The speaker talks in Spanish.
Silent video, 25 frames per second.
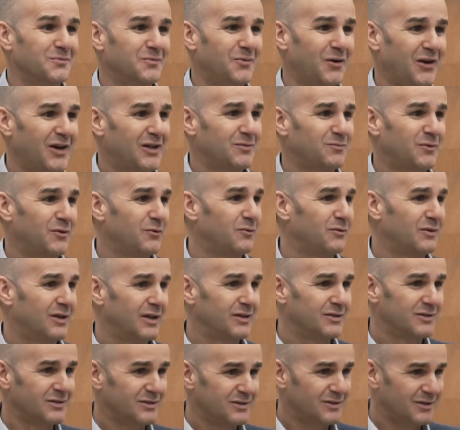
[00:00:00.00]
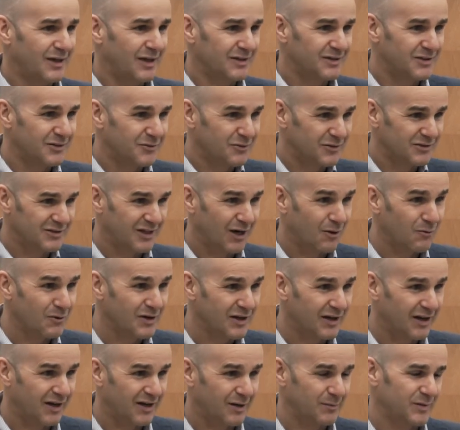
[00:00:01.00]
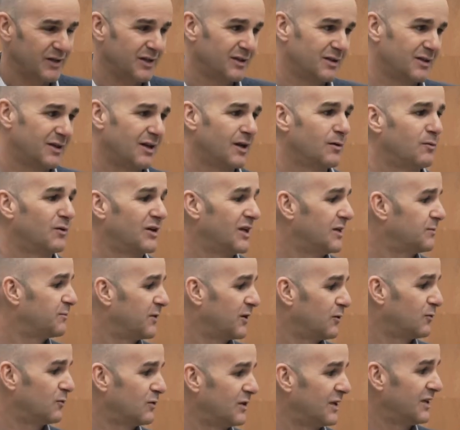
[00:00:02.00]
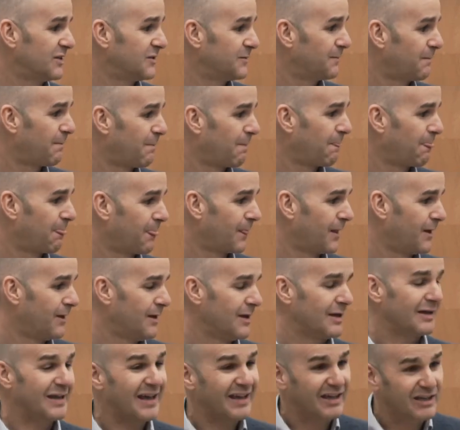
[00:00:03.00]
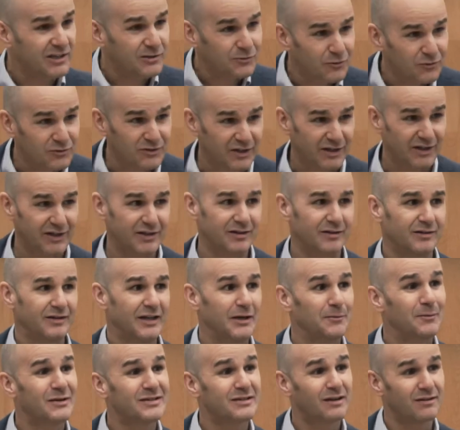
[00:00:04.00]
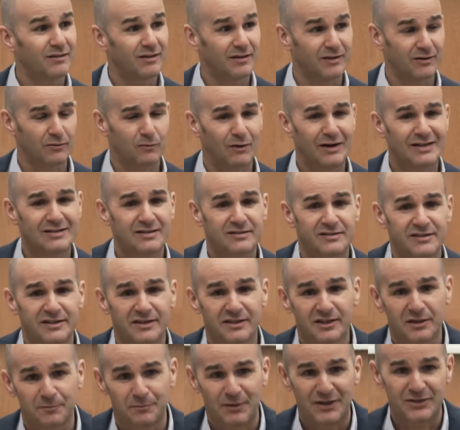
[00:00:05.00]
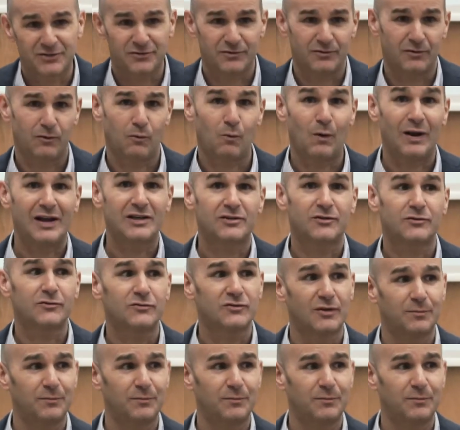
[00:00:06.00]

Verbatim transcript: Buenas preguntas, es casi nuestra única herramienta, las buenas preguntas. ¿Qué quieres conseguir? ¿Qué vas a hacer? ¿Cuál es el siguiente paso? ¿Cuáles son tus